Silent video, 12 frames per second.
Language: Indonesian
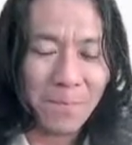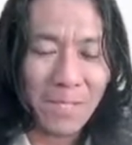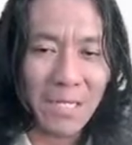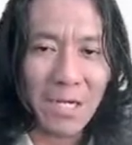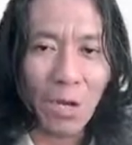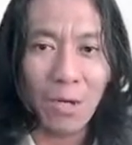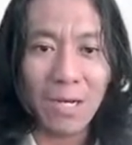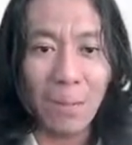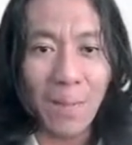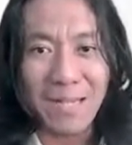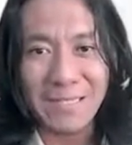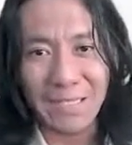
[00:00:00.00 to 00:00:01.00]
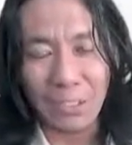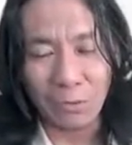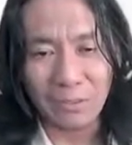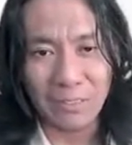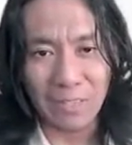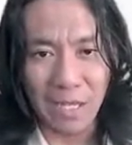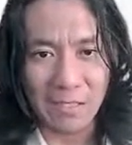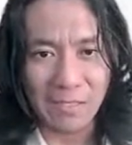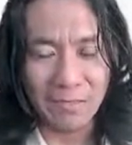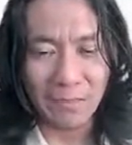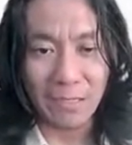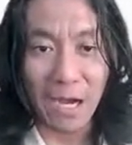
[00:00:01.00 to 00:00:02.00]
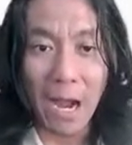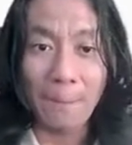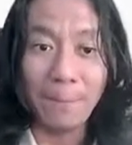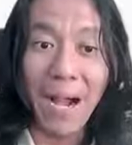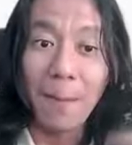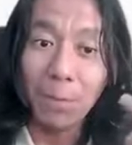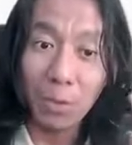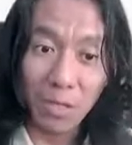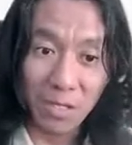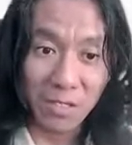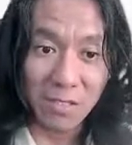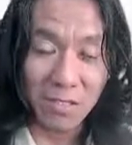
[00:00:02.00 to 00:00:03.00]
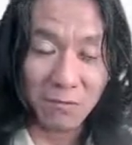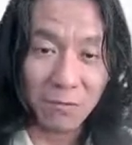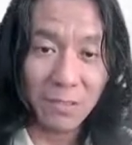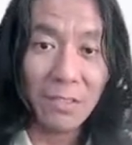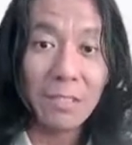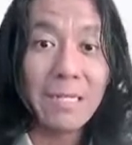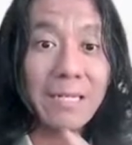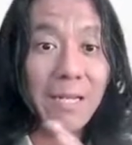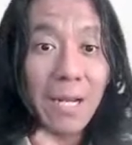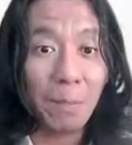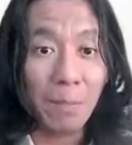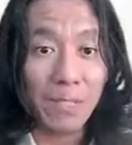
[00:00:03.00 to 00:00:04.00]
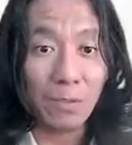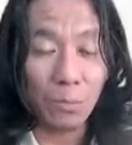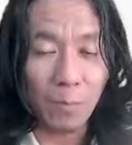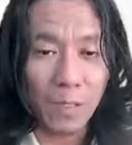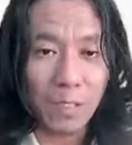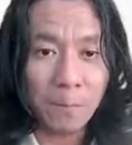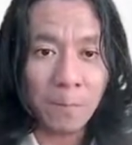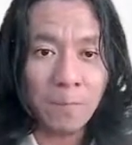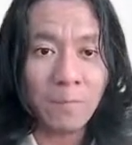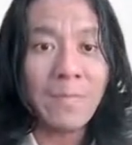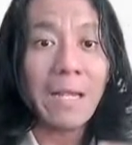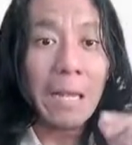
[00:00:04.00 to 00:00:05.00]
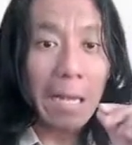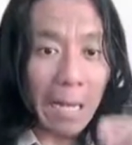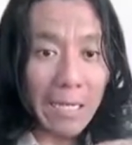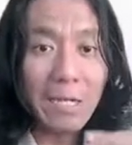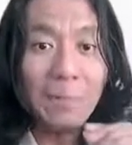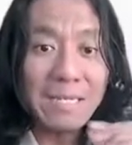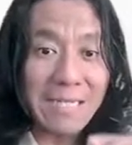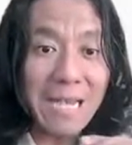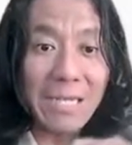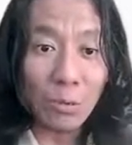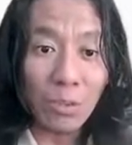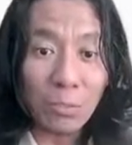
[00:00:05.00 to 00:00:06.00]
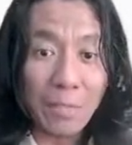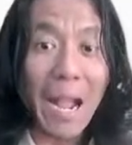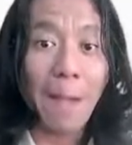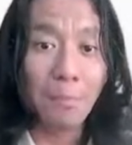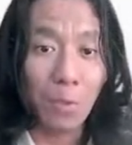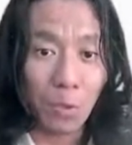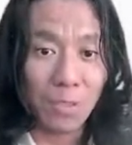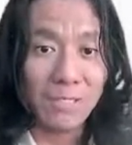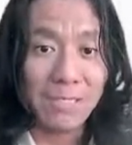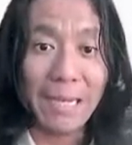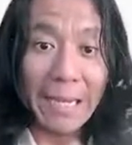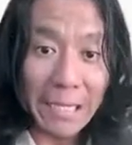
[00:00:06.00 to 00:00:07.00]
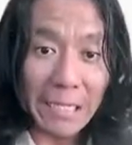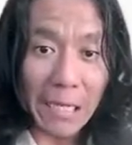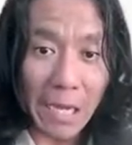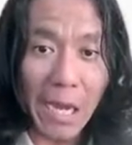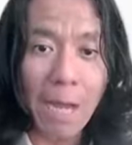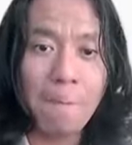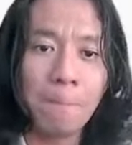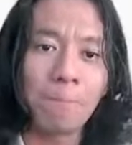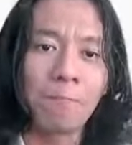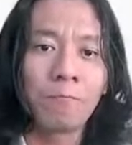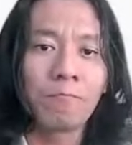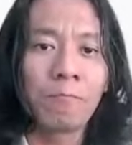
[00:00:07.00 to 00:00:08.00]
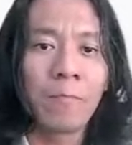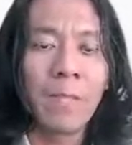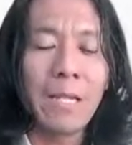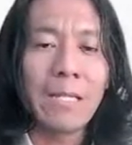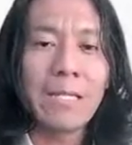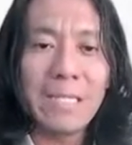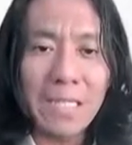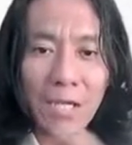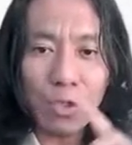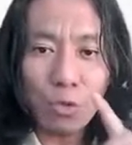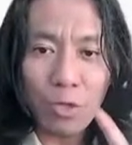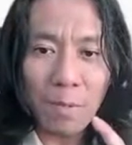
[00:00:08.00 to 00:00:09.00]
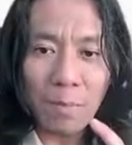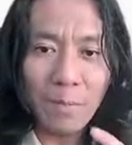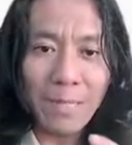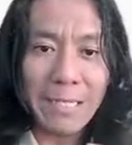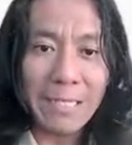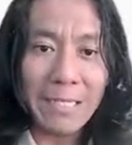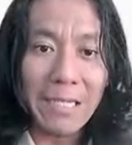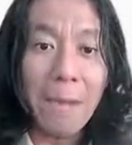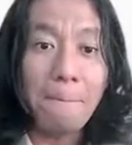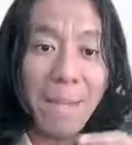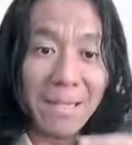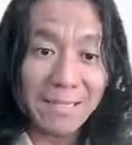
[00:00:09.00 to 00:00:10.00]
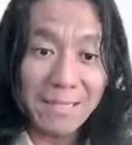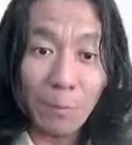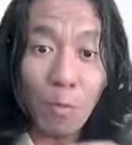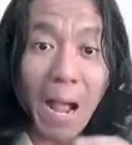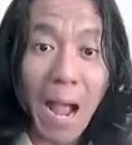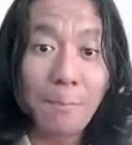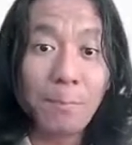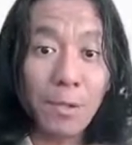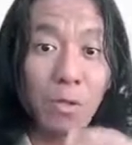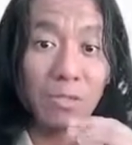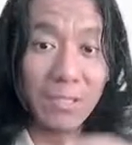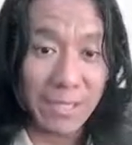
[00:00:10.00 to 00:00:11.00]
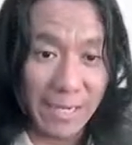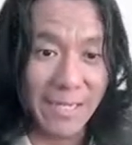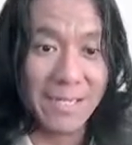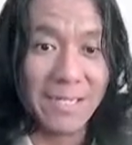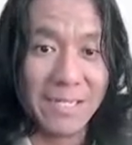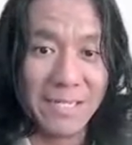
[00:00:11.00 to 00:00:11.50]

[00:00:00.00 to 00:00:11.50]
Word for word: Jadi kalau dalam aksi client server yang ah, mengupload hanya server, dalam peer to peer klien bisa ikut mengupload sehingga dia juga memiliki maksimum upload rate